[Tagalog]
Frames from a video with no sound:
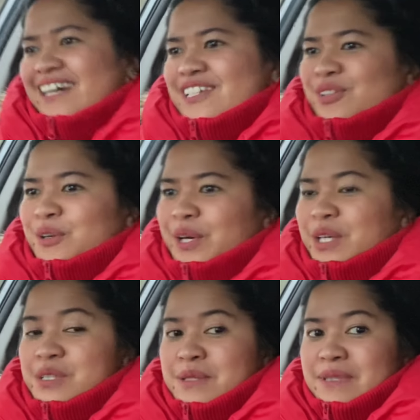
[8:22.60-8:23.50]

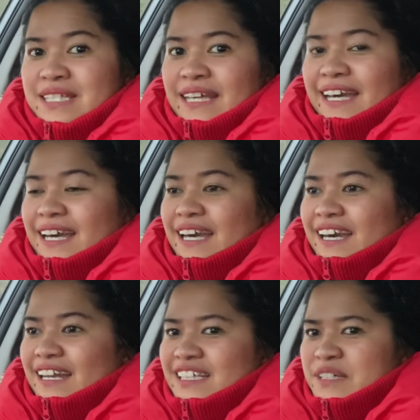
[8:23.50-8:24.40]
Sunduin ko si
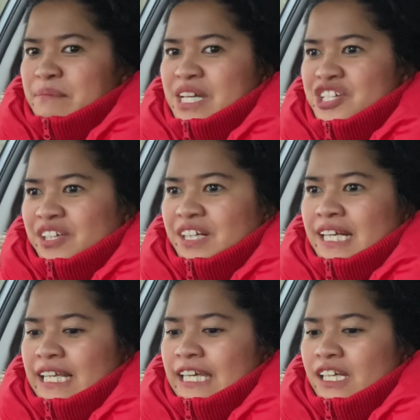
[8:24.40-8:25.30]
Mister, as I mentioned
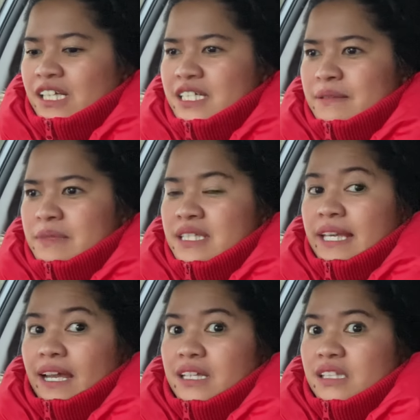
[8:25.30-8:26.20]
earlier, si
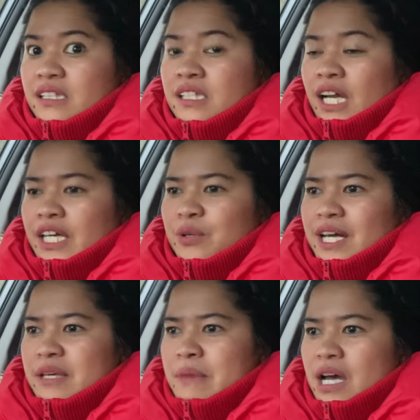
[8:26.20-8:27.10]
Mister at saka yung
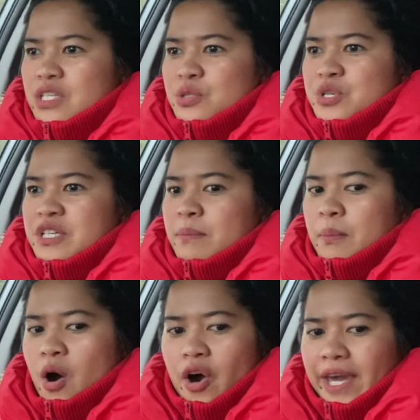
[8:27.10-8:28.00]
ating mga sushi
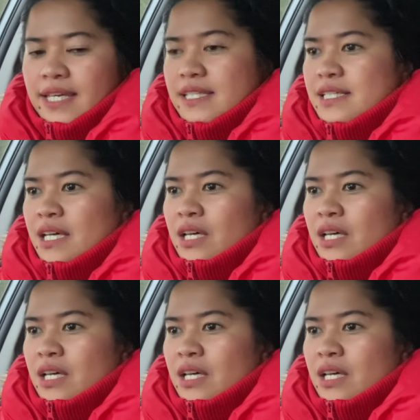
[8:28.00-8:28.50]
boys.